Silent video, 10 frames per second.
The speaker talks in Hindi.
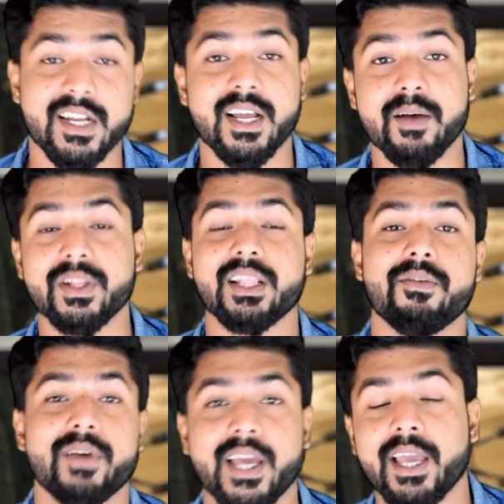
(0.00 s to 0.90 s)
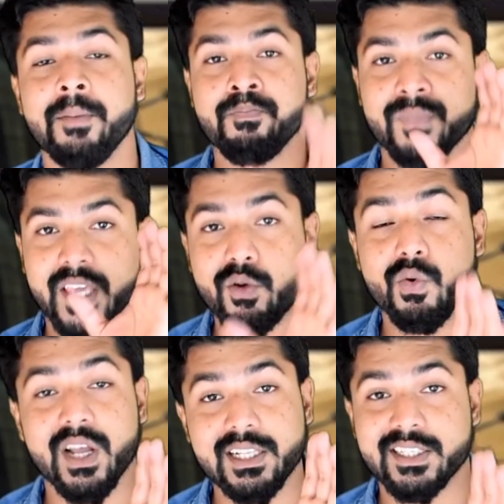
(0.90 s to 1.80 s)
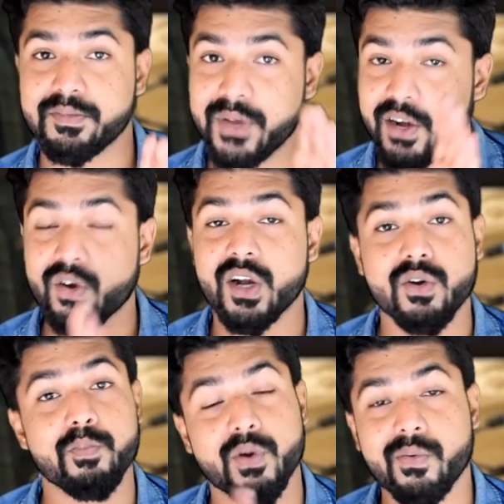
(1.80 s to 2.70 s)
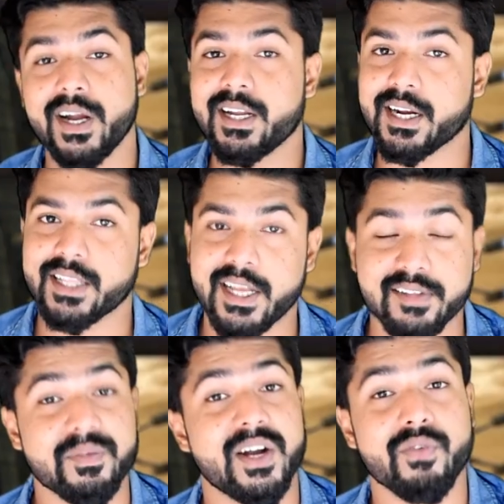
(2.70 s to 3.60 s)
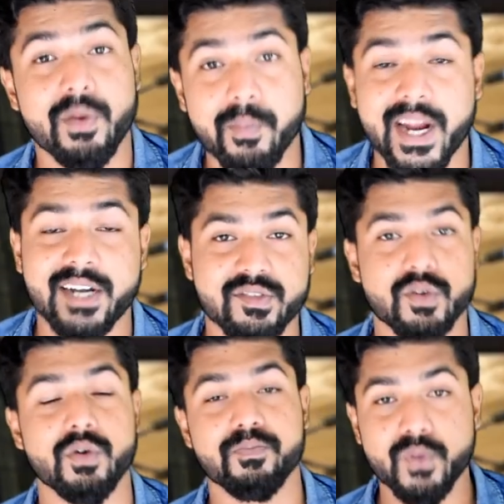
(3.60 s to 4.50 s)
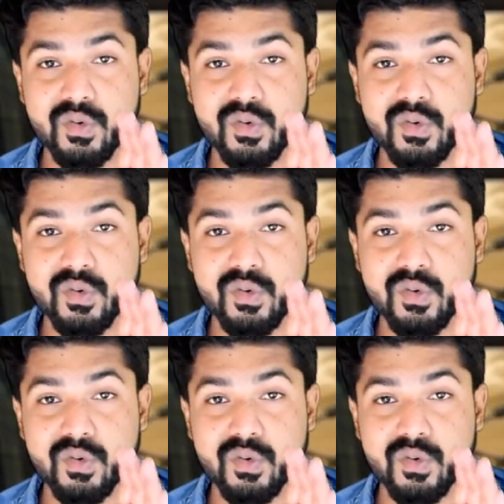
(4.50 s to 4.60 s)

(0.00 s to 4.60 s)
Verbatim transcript: स्किन का मतलब है कि गूगल जिस भी एंड्रॉयड को प्रोवाइड करता है स्मार्टफोन ब्रांड्स को